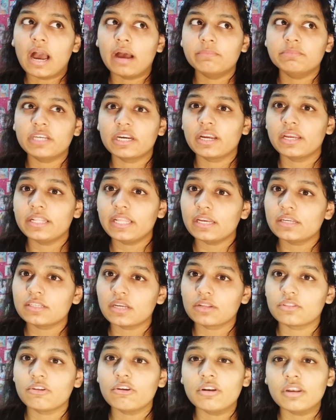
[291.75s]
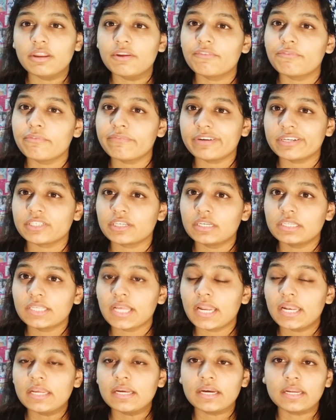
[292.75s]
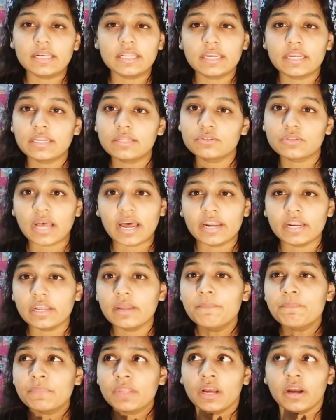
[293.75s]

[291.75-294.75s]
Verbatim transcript: आप जाके देख सकते हो निफ्ट में फैशन डिज़ाइनिंग करने की सारे